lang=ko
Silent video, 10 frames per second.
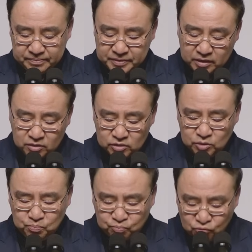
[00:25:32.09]
자,
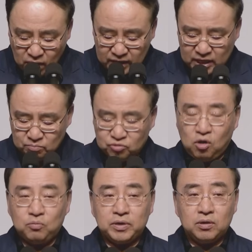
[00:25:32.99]
그것은 무한한
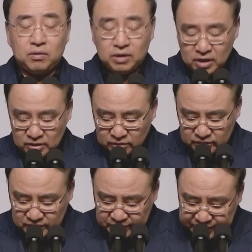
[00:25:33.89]
무거움이고
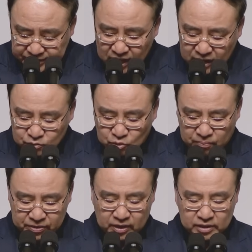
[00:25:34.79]
그것은 측량할 수
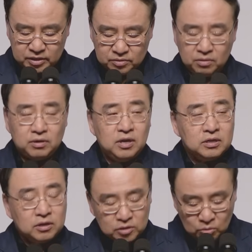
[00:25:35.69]
없는 가치고
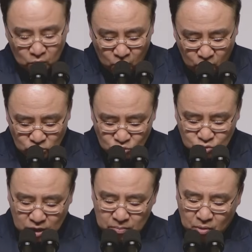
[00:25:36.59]
그것은 온
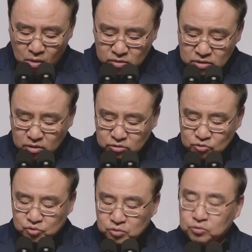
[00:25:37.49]
우주의 모든
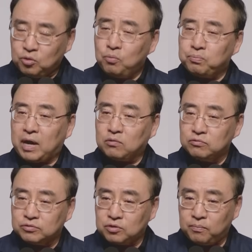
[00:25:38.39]
것을 주고도
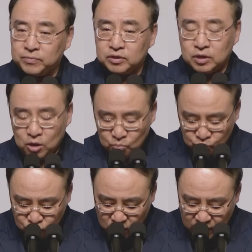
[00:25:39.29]
바꿀 수 없는
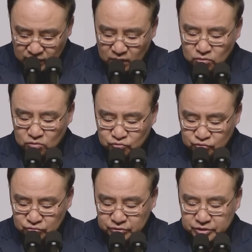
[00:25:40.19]
무한하고
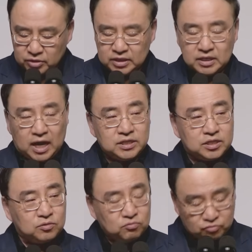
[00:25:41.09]
궁극적인
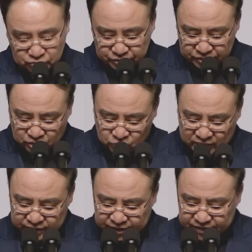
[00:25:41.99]
가치고 궁극적인
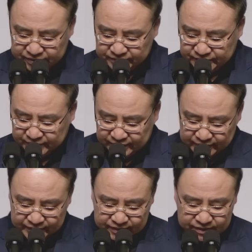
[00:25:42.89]
영광이에요.
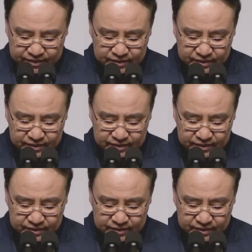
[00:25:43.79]
예.